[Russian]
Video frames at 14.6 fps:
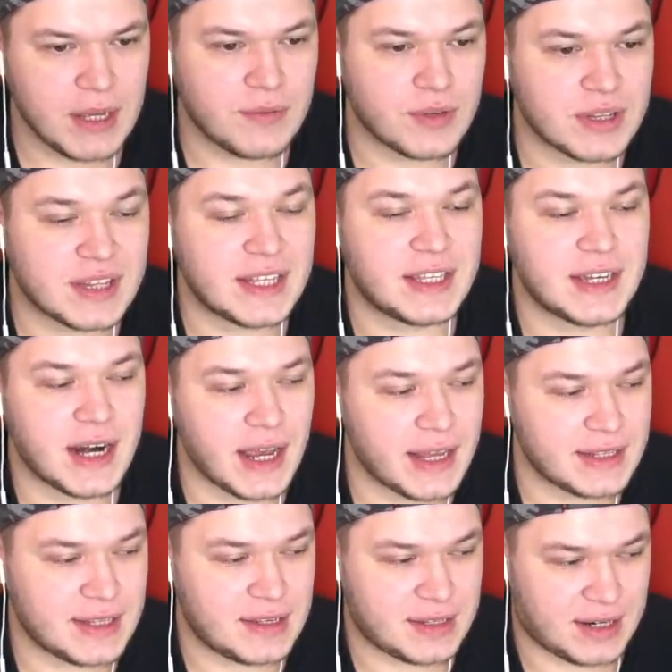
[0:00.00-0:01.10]
Вот нахера
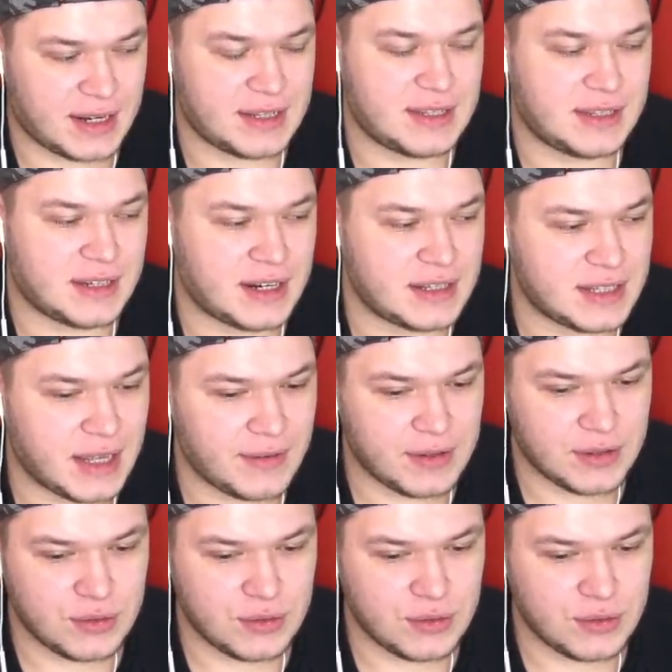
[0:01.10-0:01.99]
их здесь рас расставили?